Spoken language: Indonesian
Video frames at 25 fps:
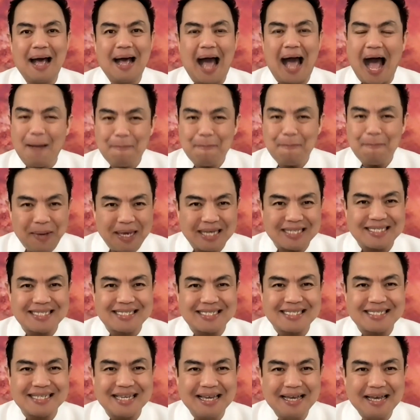
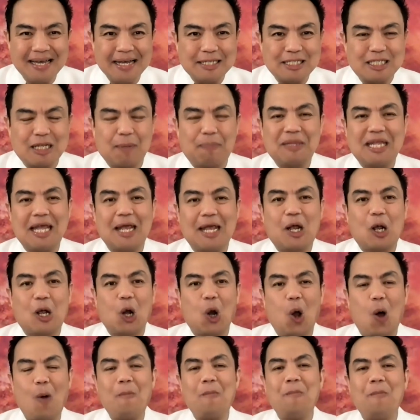habis seperti
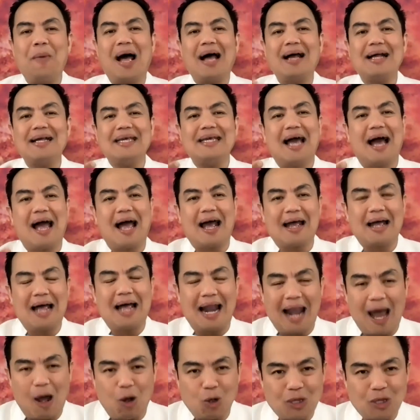gelombang yang
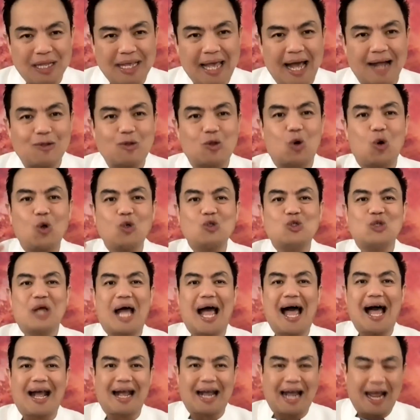laut yang terus
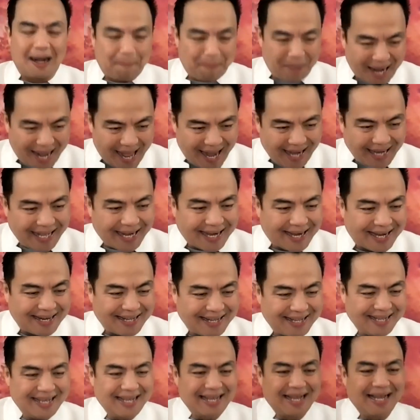akan mengalir.
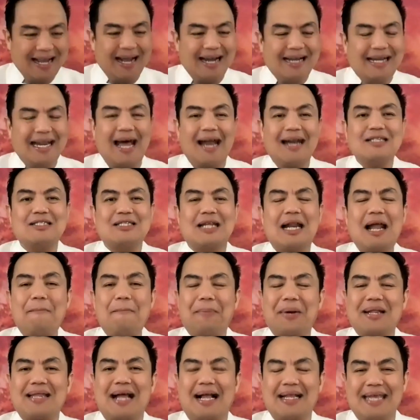Dan sekarang
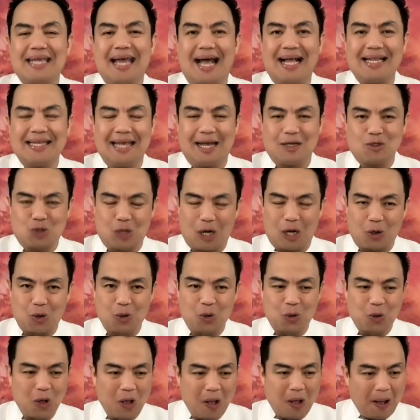pertanyaannya,
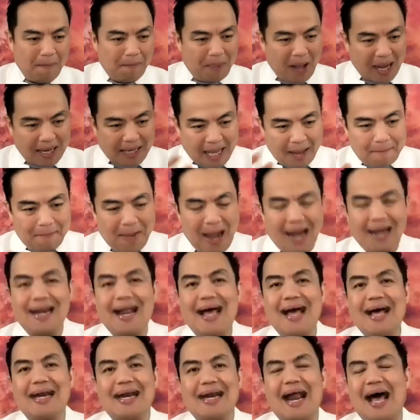suraku
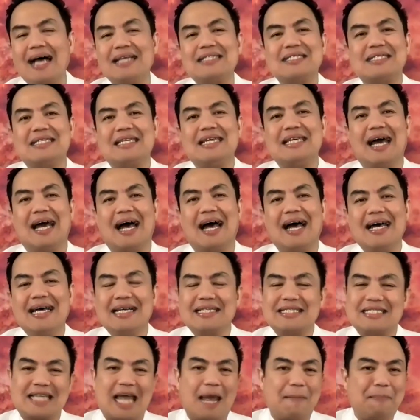bagaimana rahasia
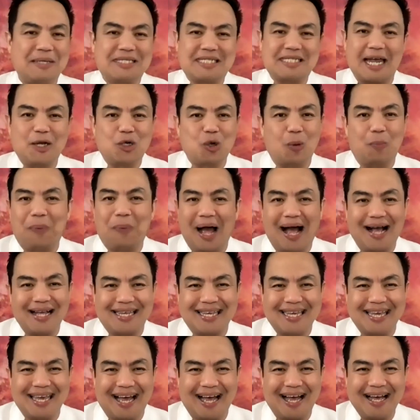saya bisa hidup
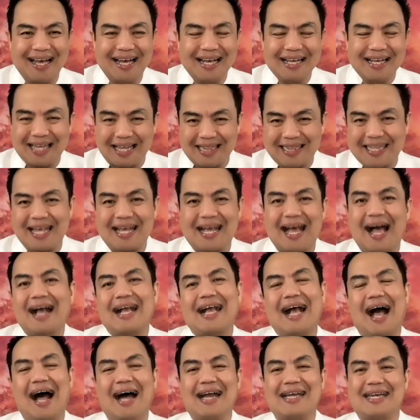bahagia ketika
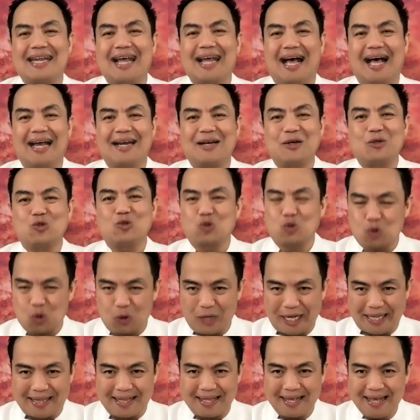keadaan
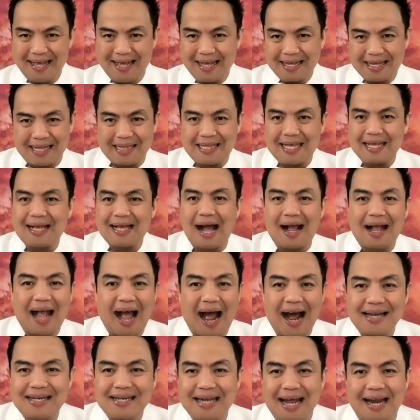sulit, ketika
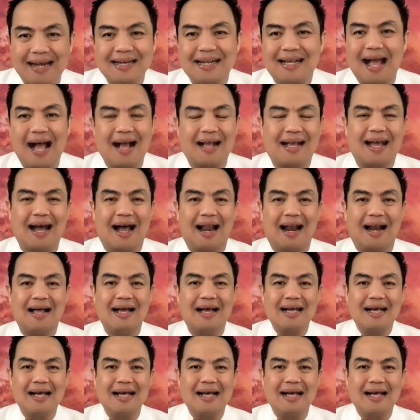keadaan gagal,